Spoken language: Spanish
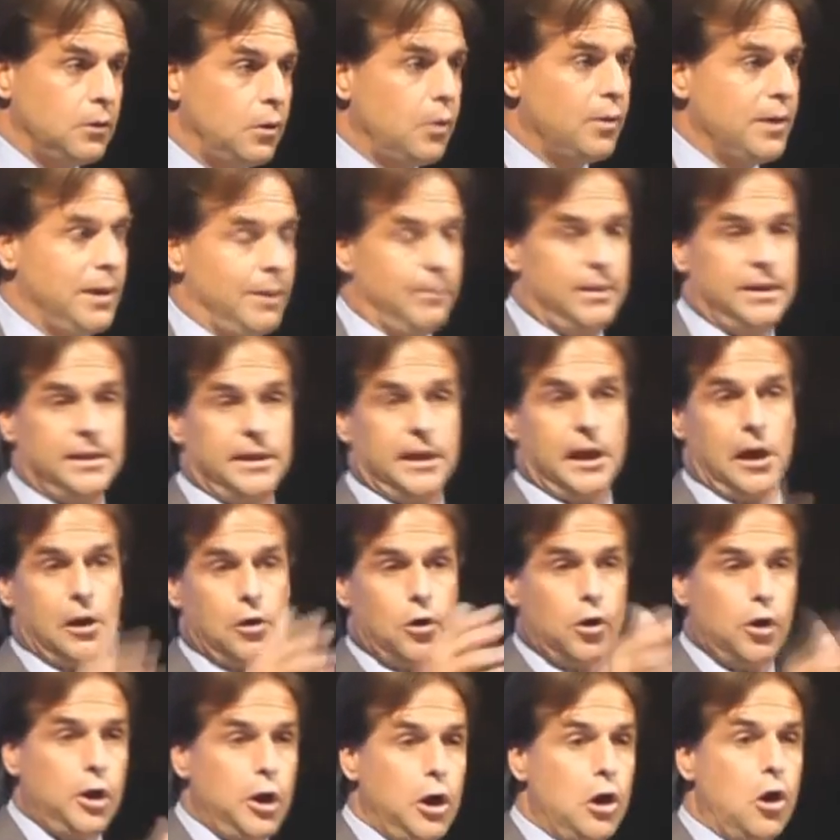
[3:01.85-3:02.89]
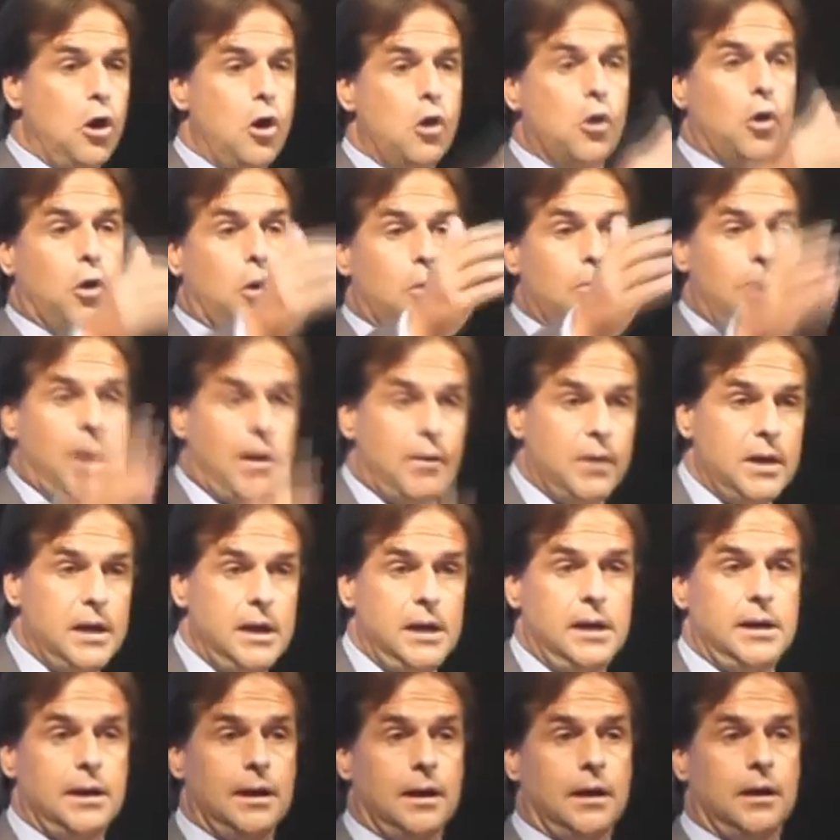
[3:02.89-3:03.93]
Obviamente que con León, con
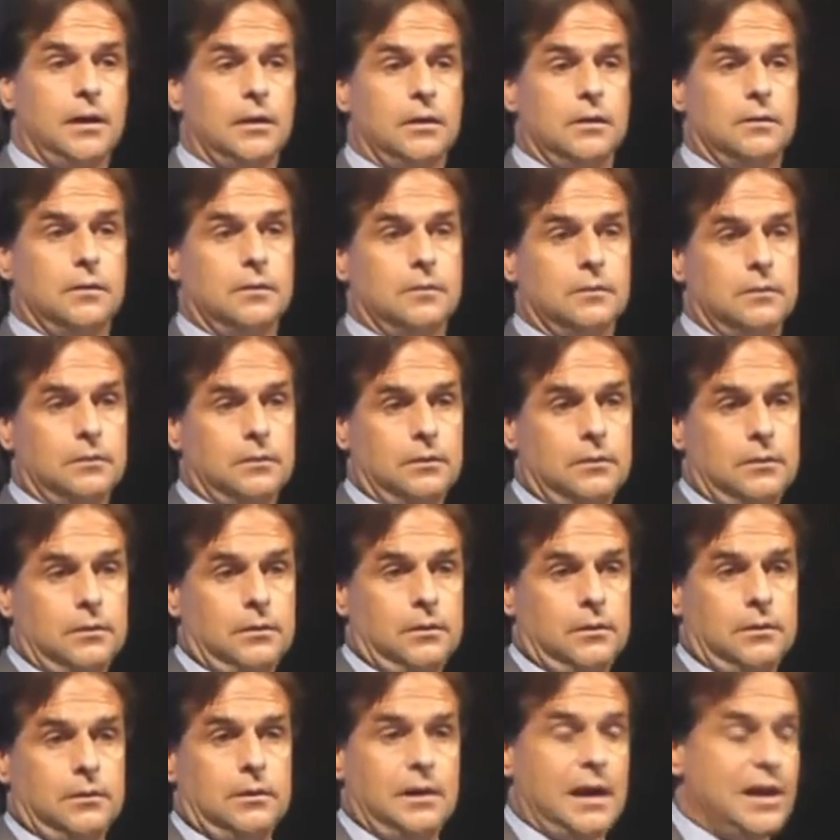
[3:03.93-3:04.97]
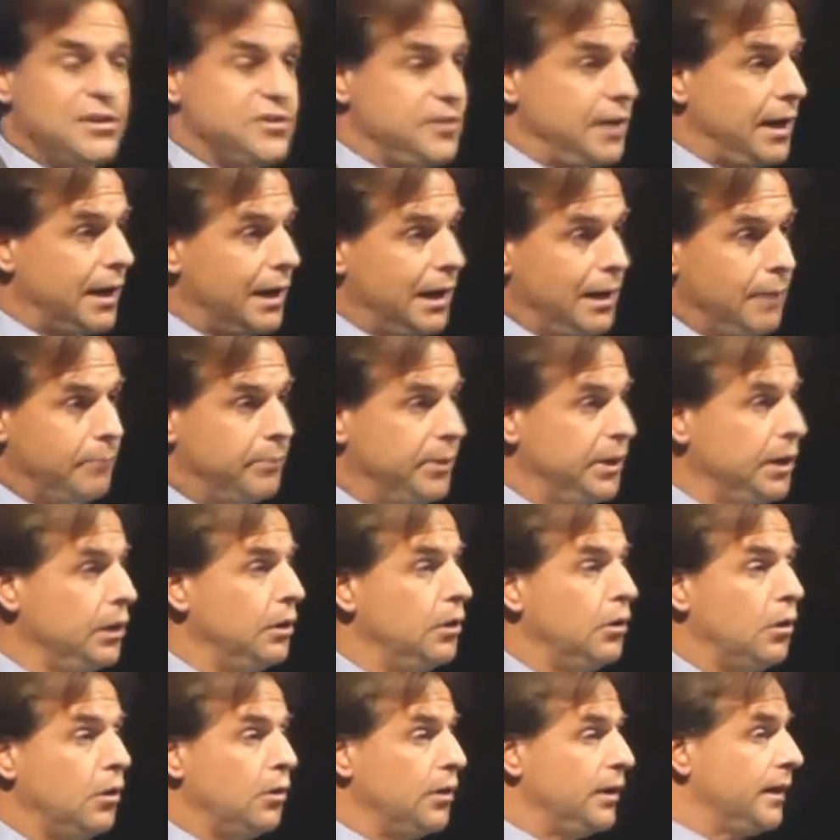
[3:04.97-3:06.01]
Babina, las charlas
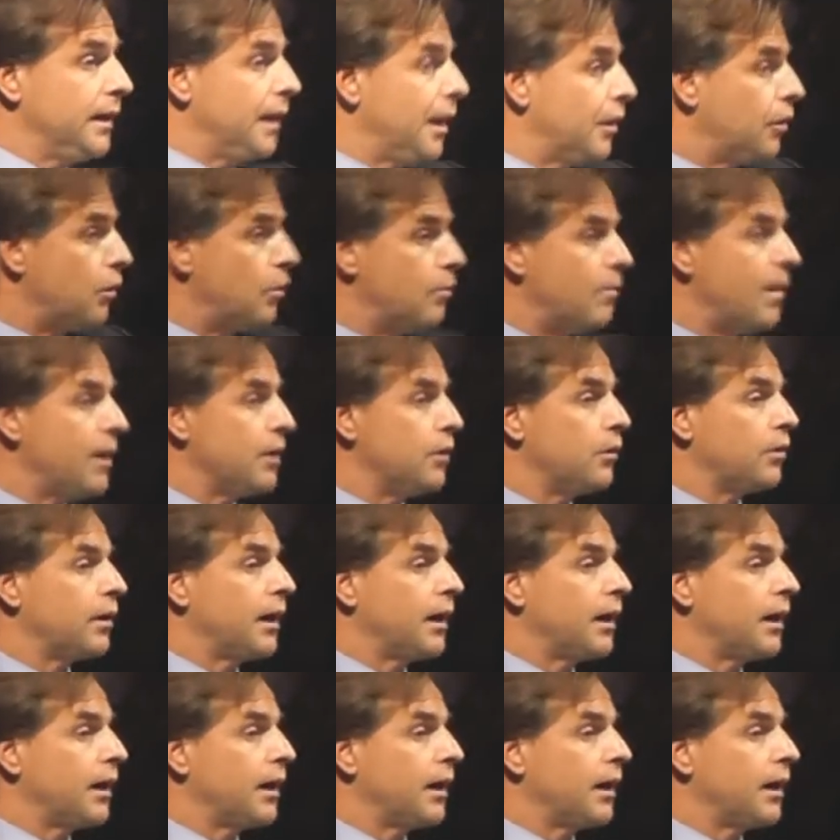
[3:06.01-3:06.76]
periódicas, con Mario